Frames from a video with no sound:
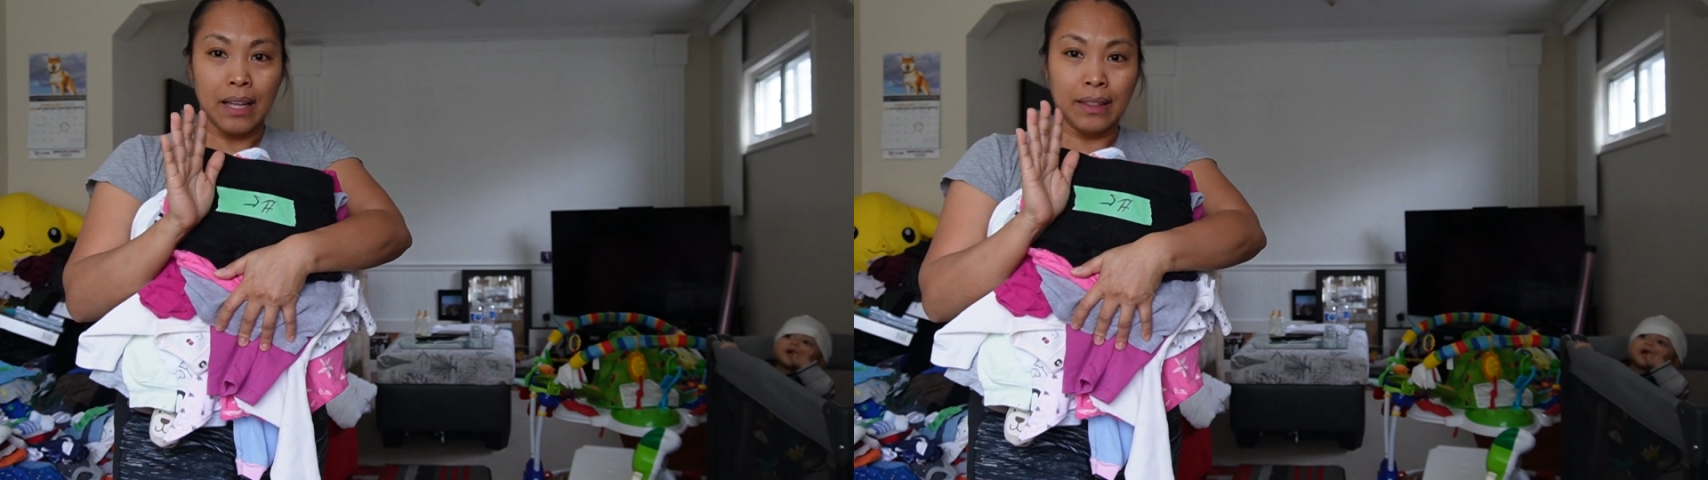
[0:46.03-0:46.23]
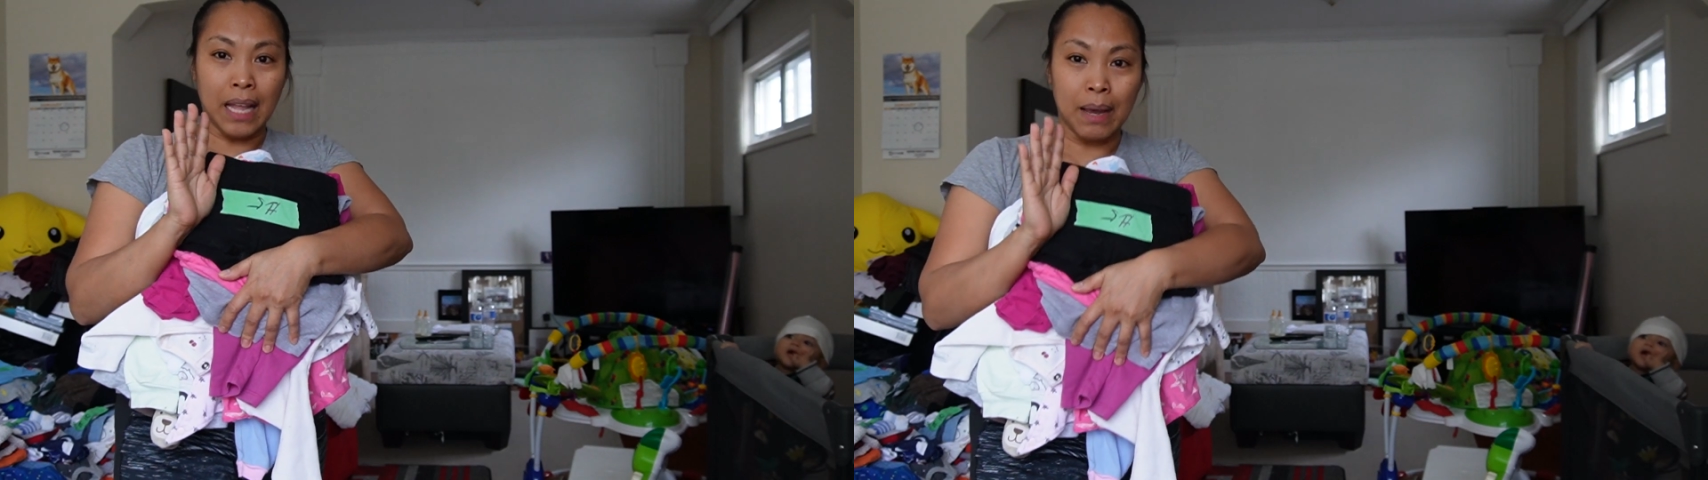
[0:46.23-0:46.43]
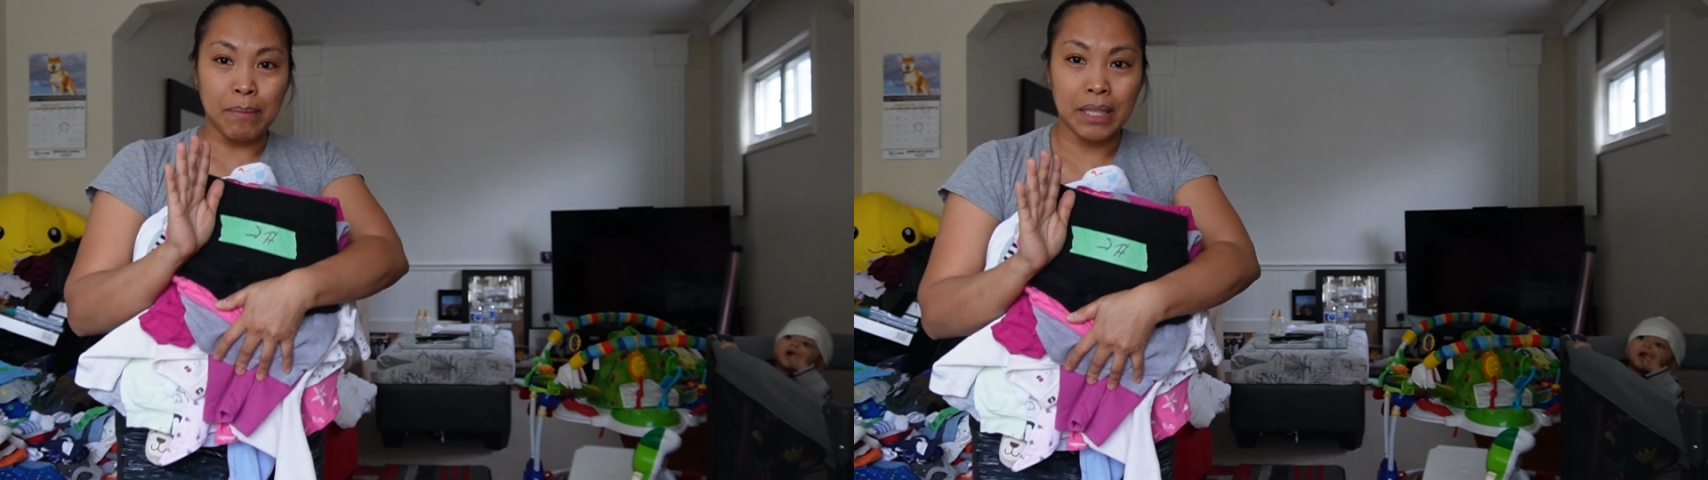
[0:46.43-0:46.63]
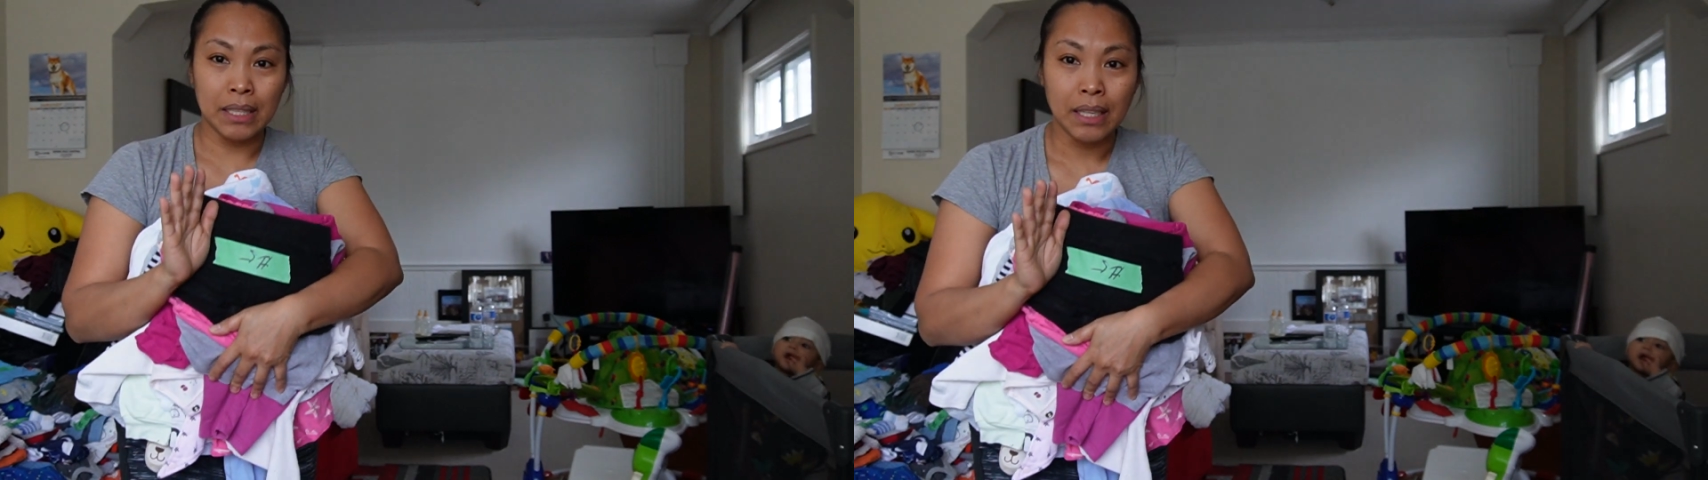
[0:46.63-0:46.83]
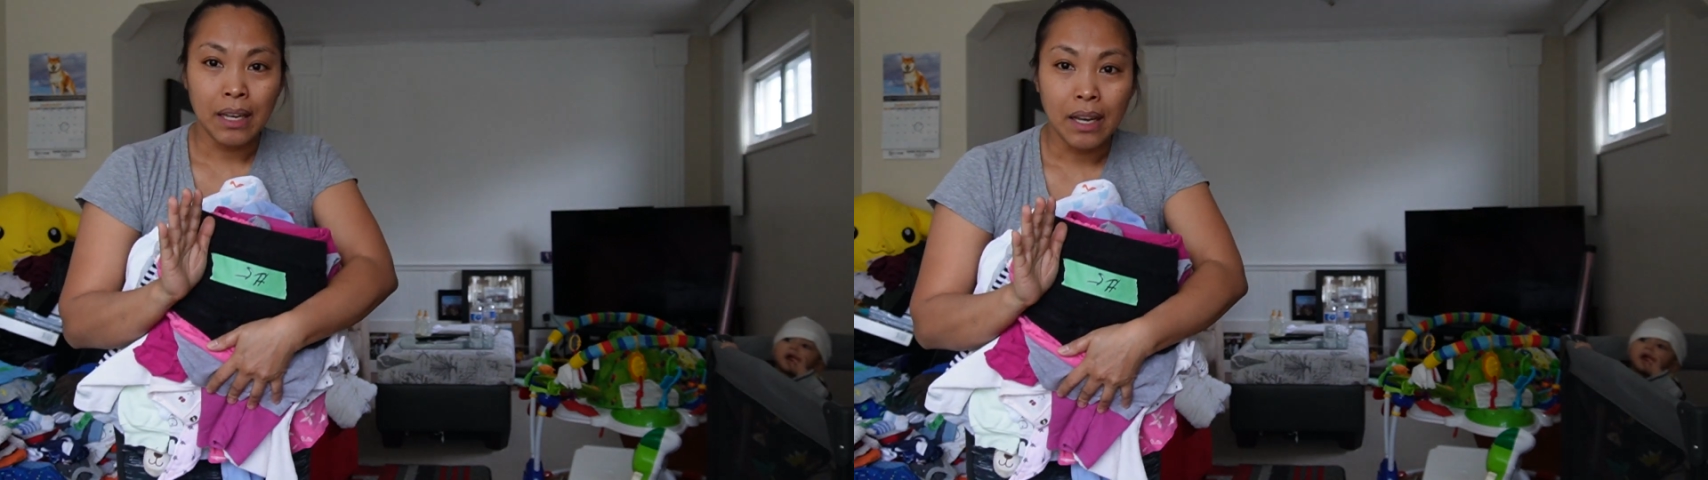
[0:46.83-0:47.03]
namin